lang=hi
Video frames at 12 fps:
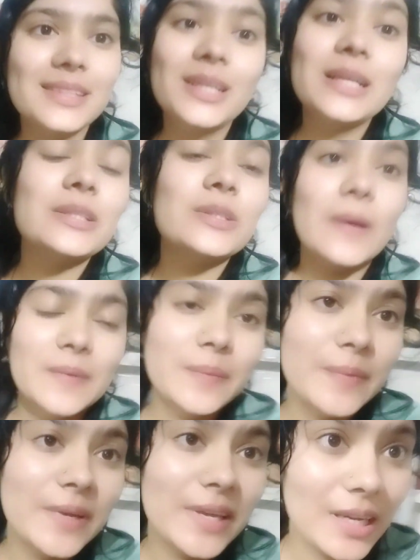तो अभी
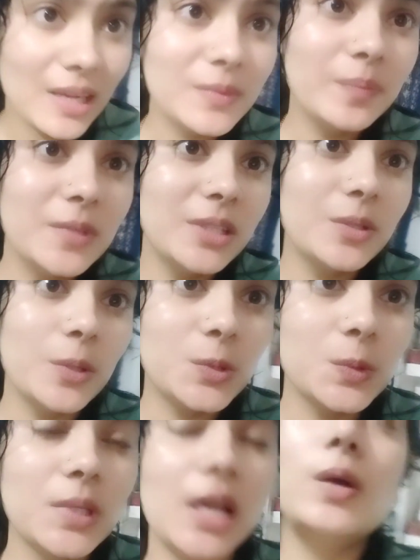मेरा काम कंप्लीट हो
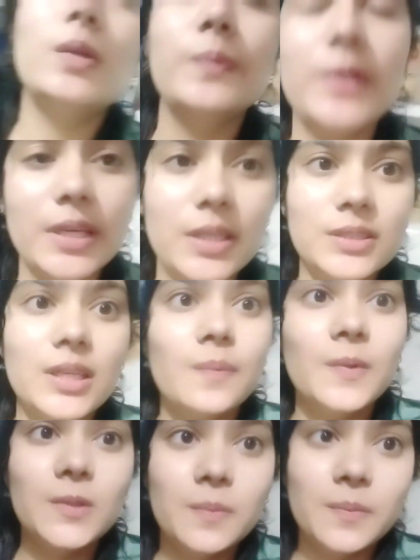चुका है और मेरे एग्ज़ाम
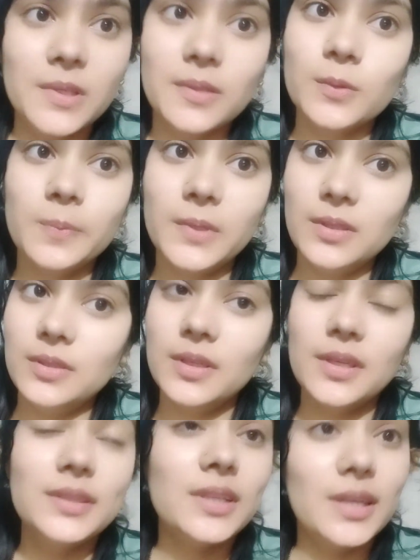है तो मेरे को पढ़ना
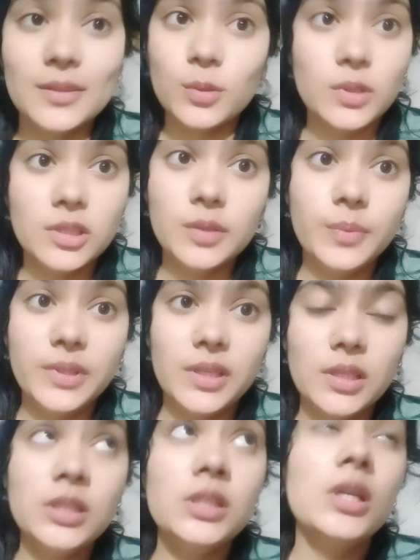है तैयारी तो करनी
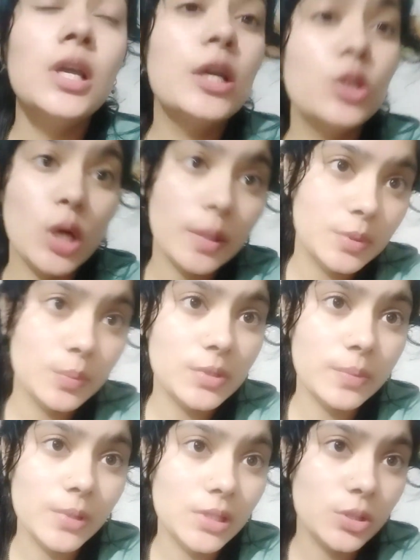पड़ेगी तो आप सबसे
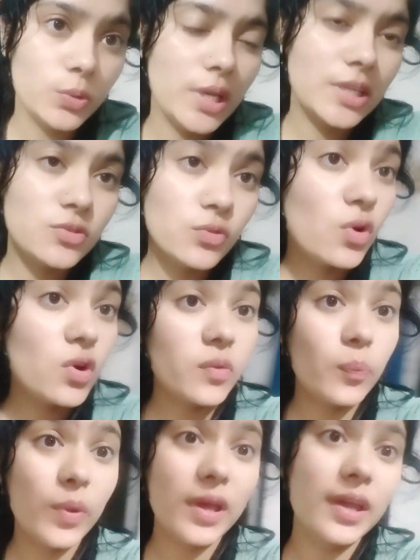मिलते हो नेक्स्ट व्लॉग
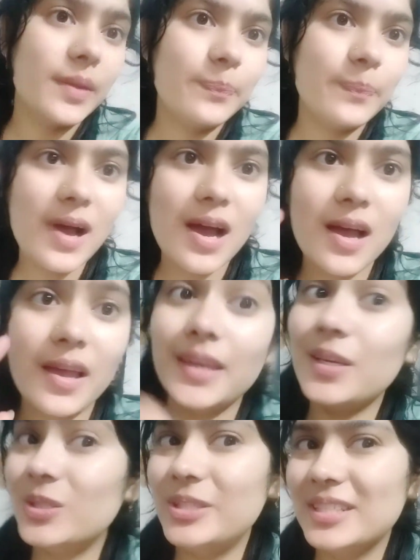पे बाय
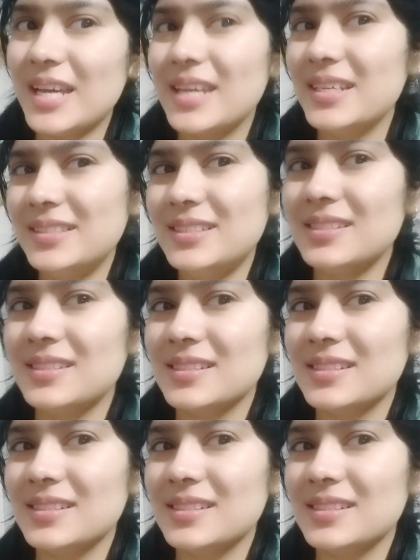गुड नाइट